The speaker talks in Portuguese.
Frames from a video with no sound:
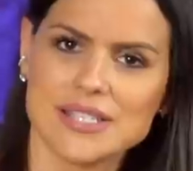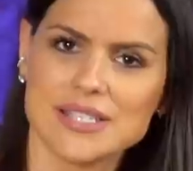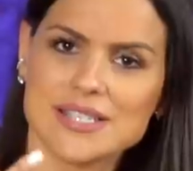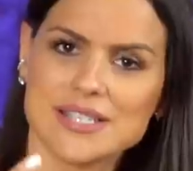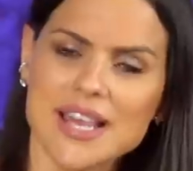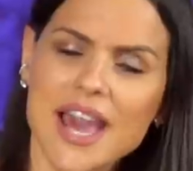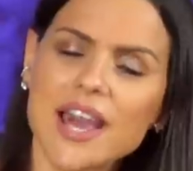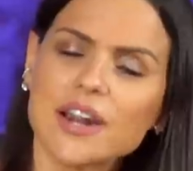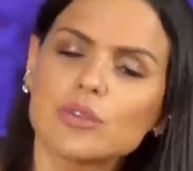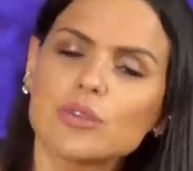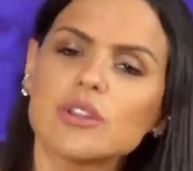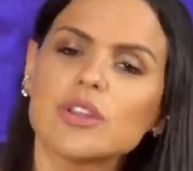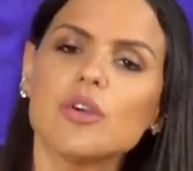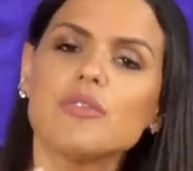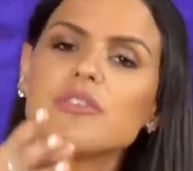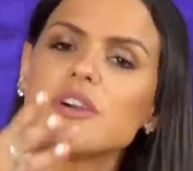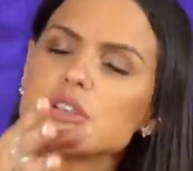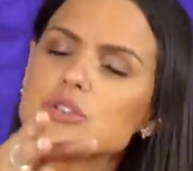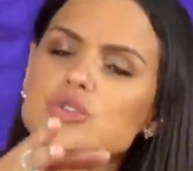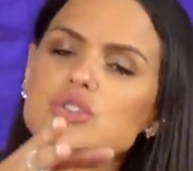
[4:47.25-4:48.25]
certo?
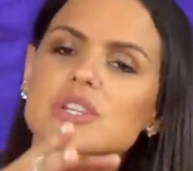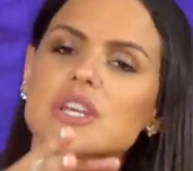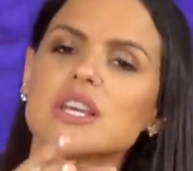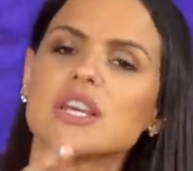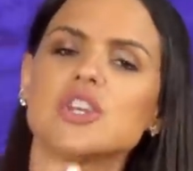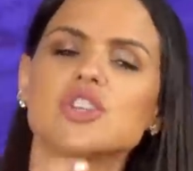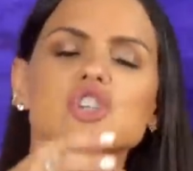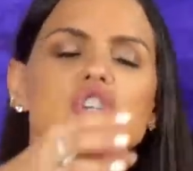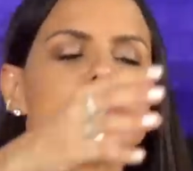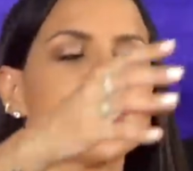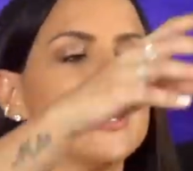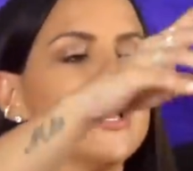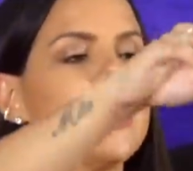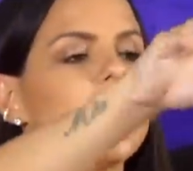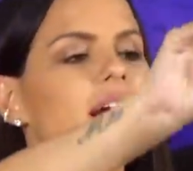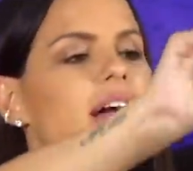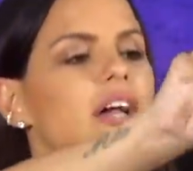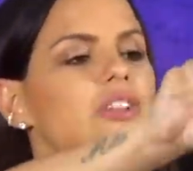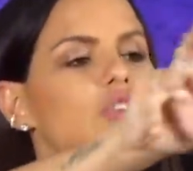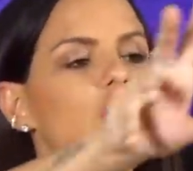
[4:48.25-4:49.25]
Então faz o seguinte,
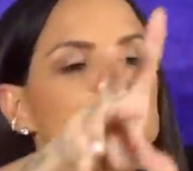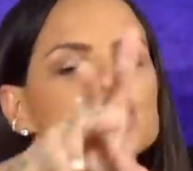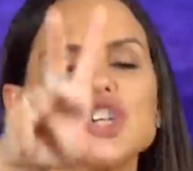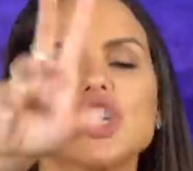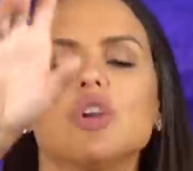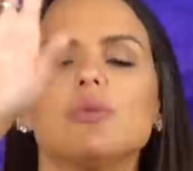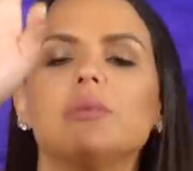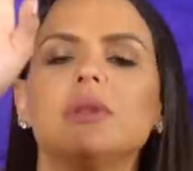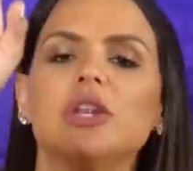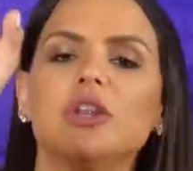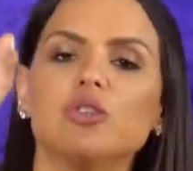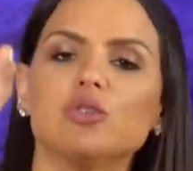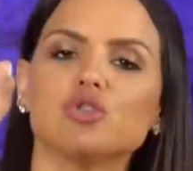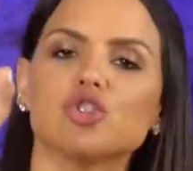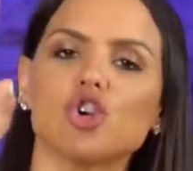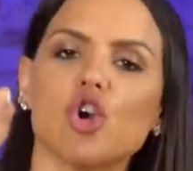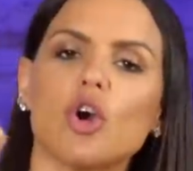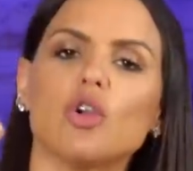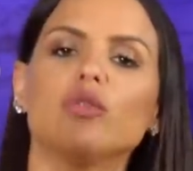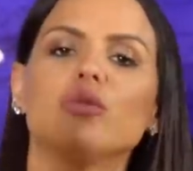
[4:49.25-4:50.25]
Catochinho Menino
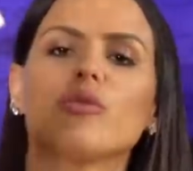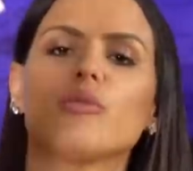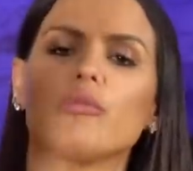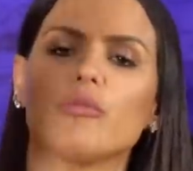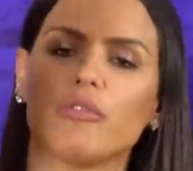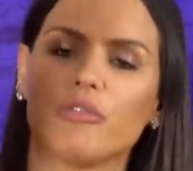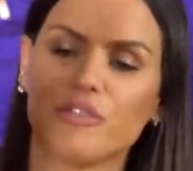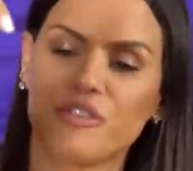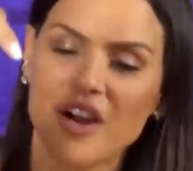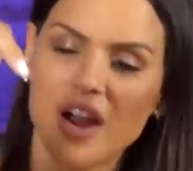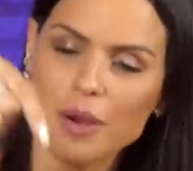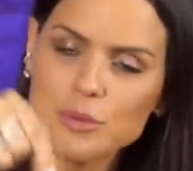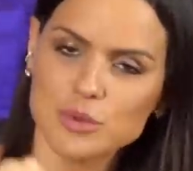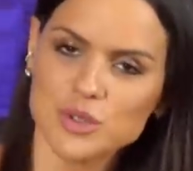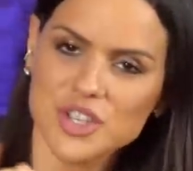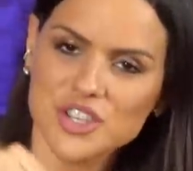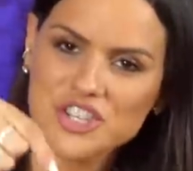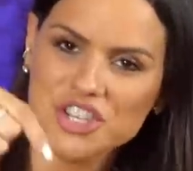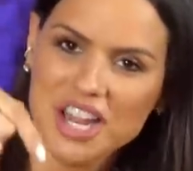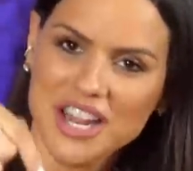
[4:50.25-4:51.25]
de Ouro,
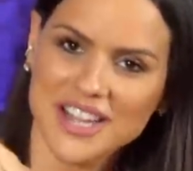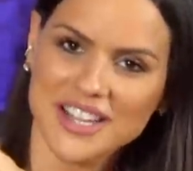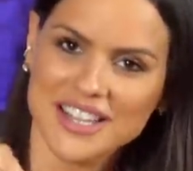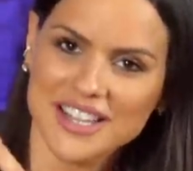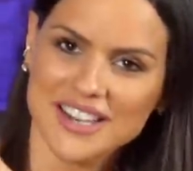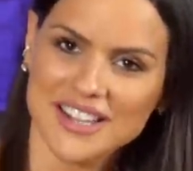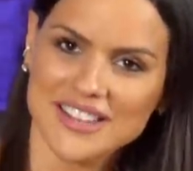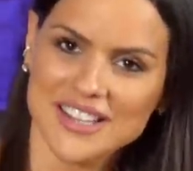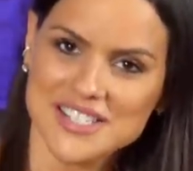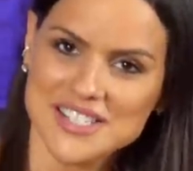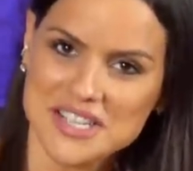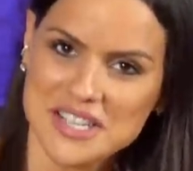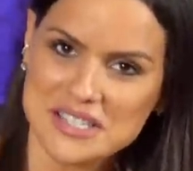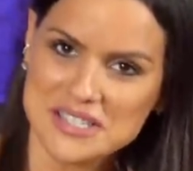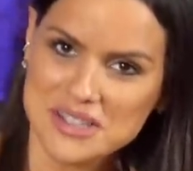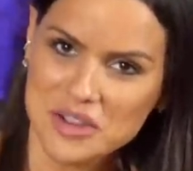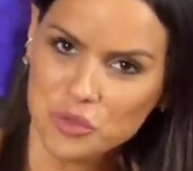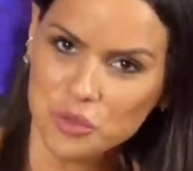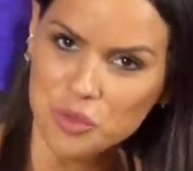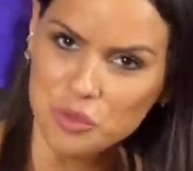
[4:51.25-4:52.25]
vamos deixar aqui na
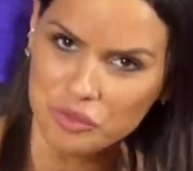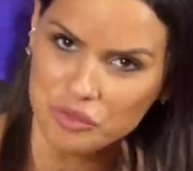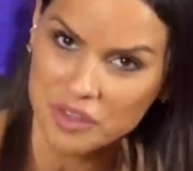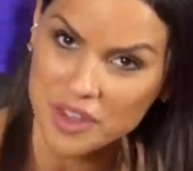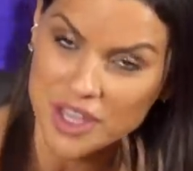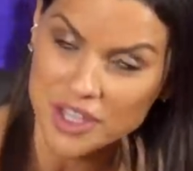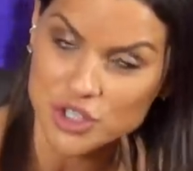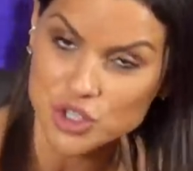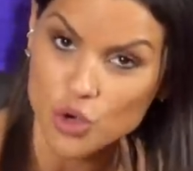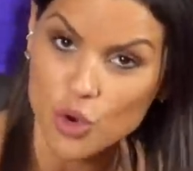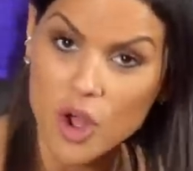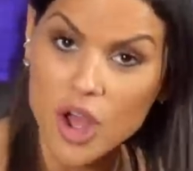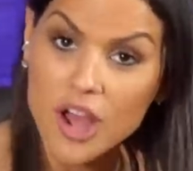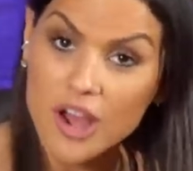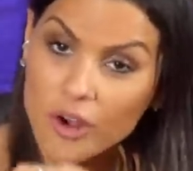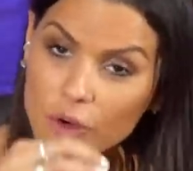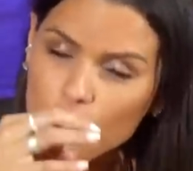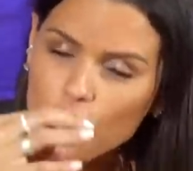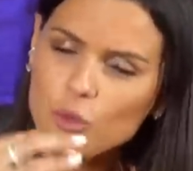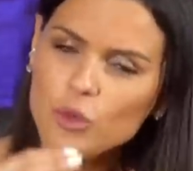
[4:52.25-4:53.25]
descrição do vídeo
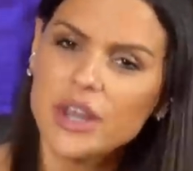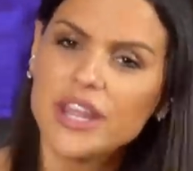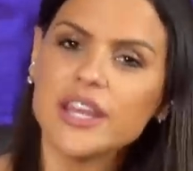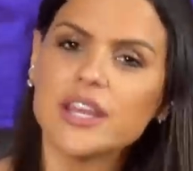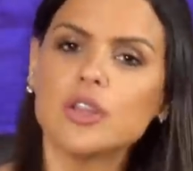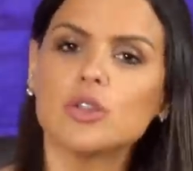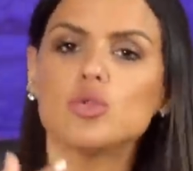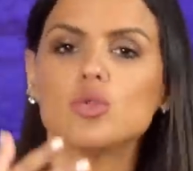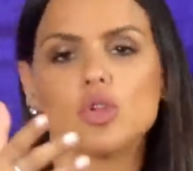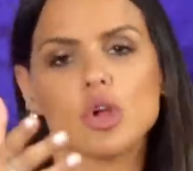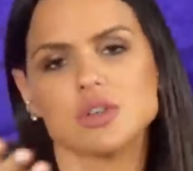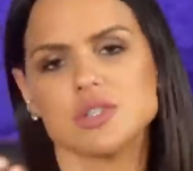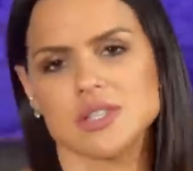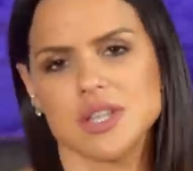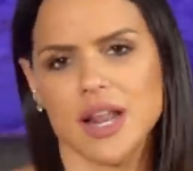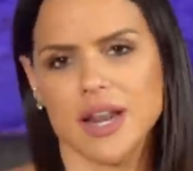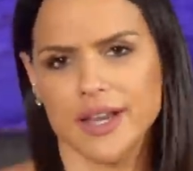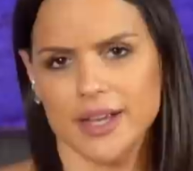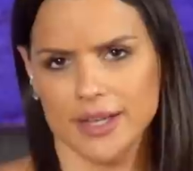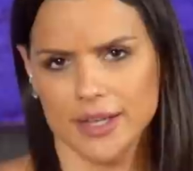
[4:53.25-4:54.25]
um link do
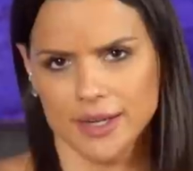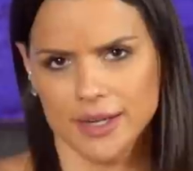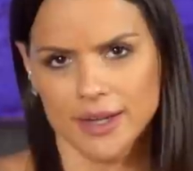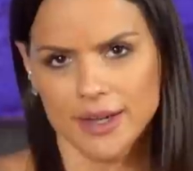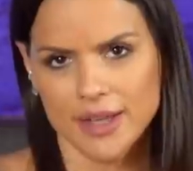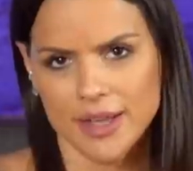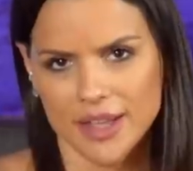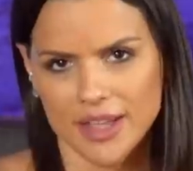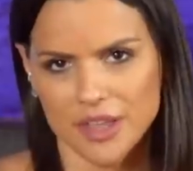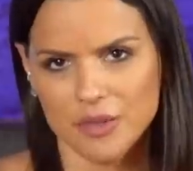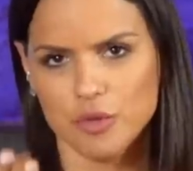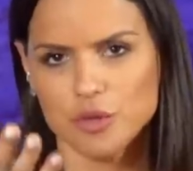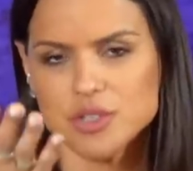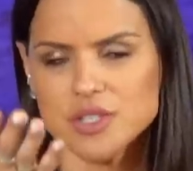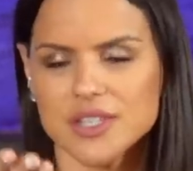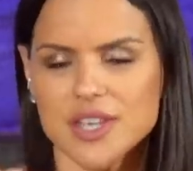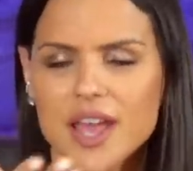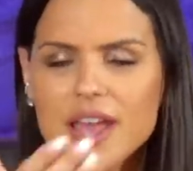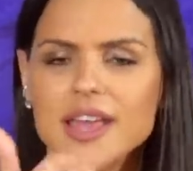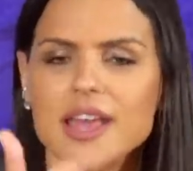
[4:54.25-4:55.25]
nosso Telegram. E
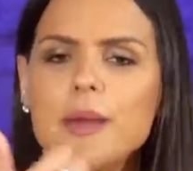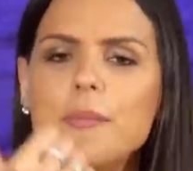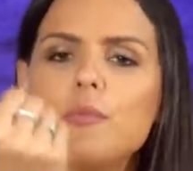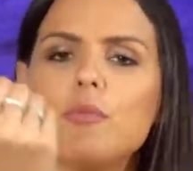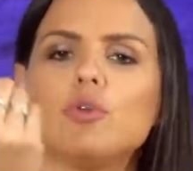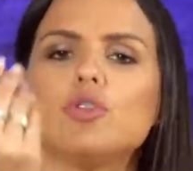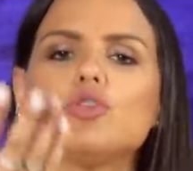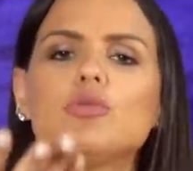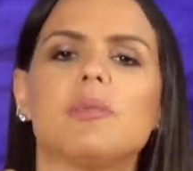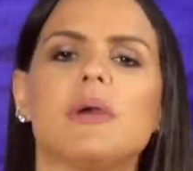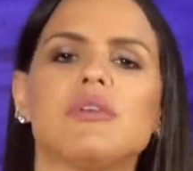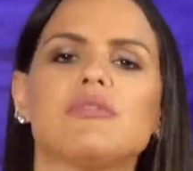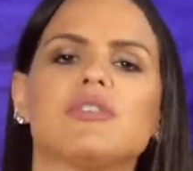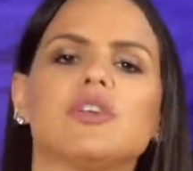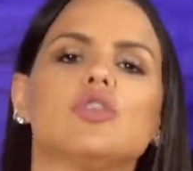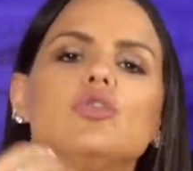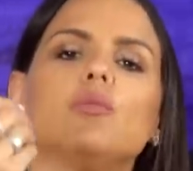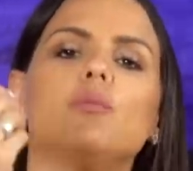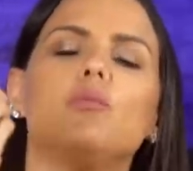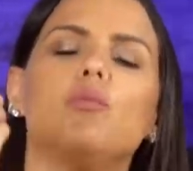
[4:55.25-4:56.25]
você aí é muito
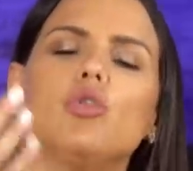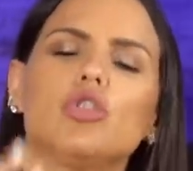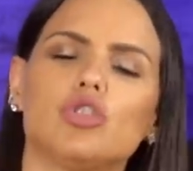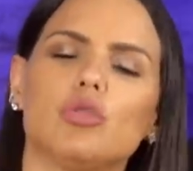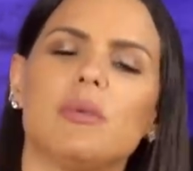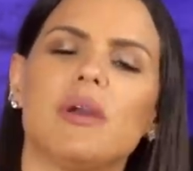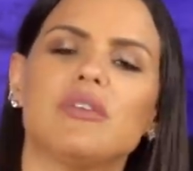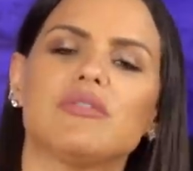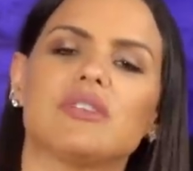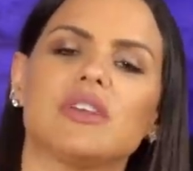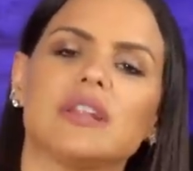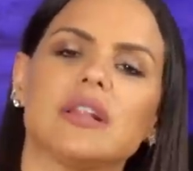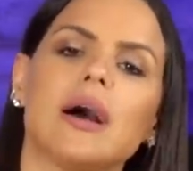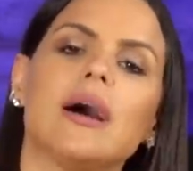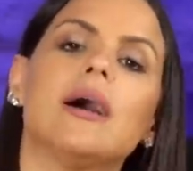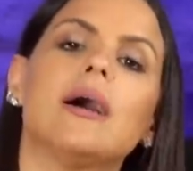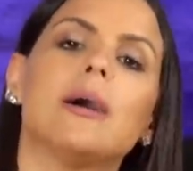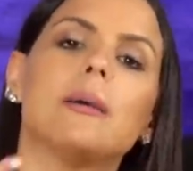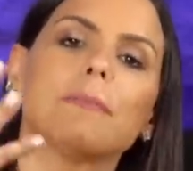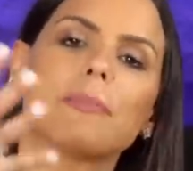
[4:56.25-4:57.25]
bem-vindo, muito
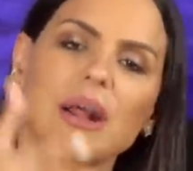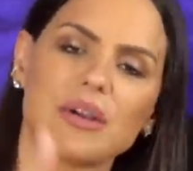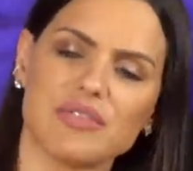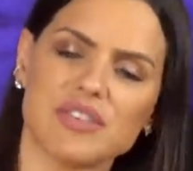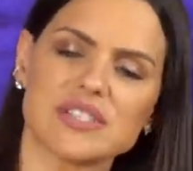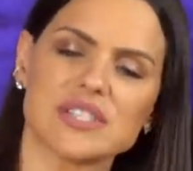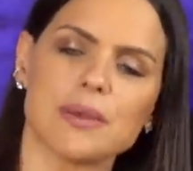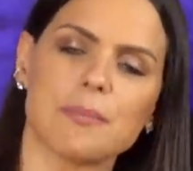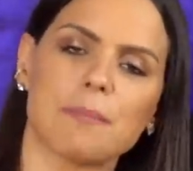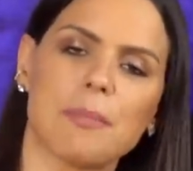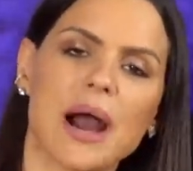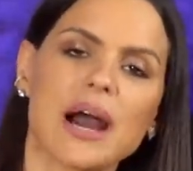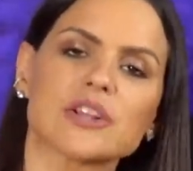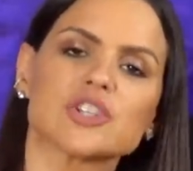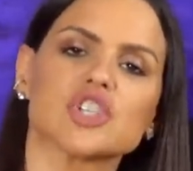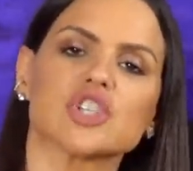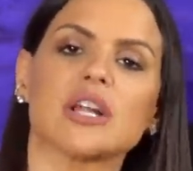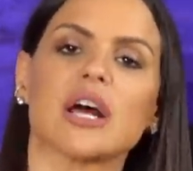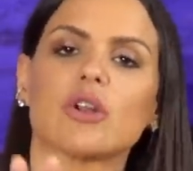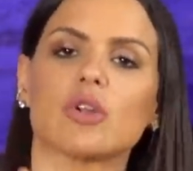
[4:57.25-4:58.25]
bem-vinda para fazer
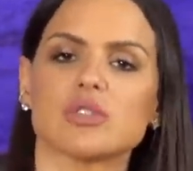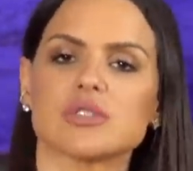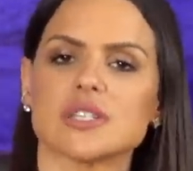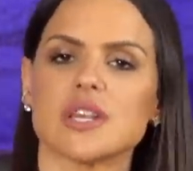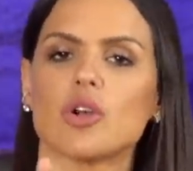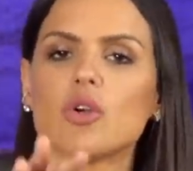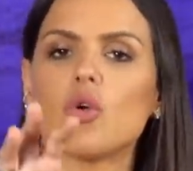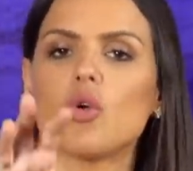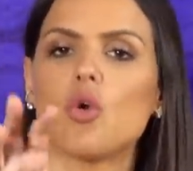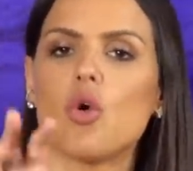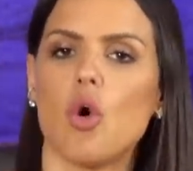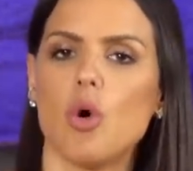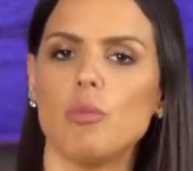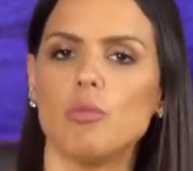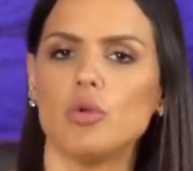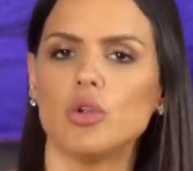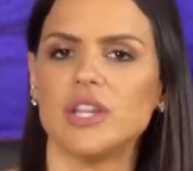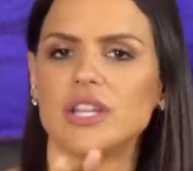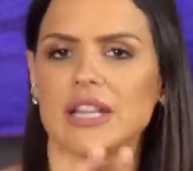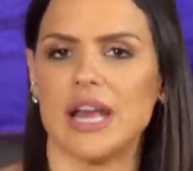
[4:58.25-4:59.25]
parte da nossa
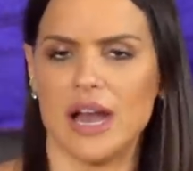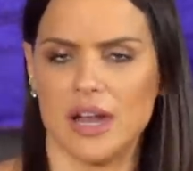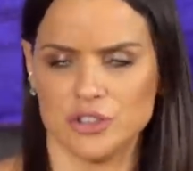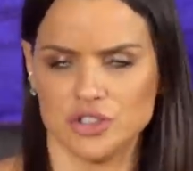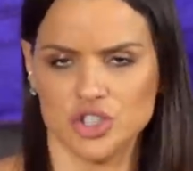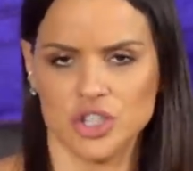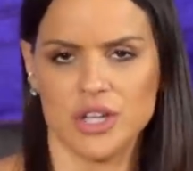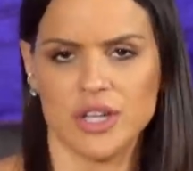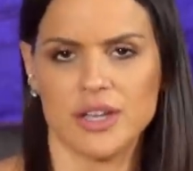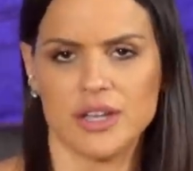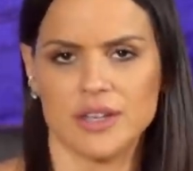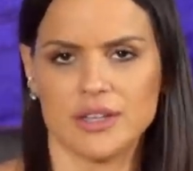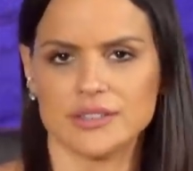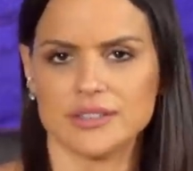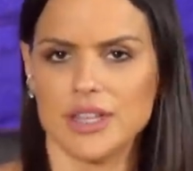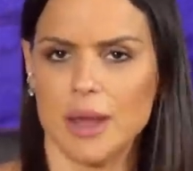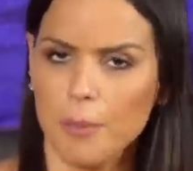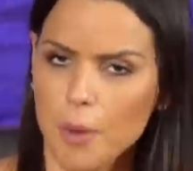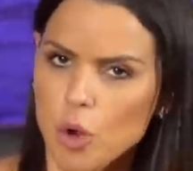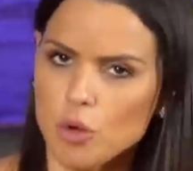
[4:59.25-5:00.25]
comunidade.
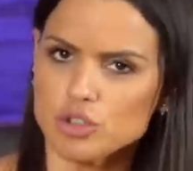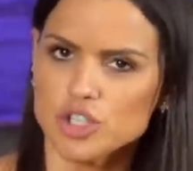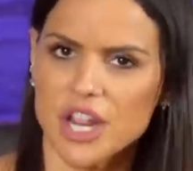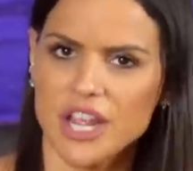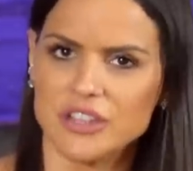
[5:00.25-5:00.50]
Tá bom,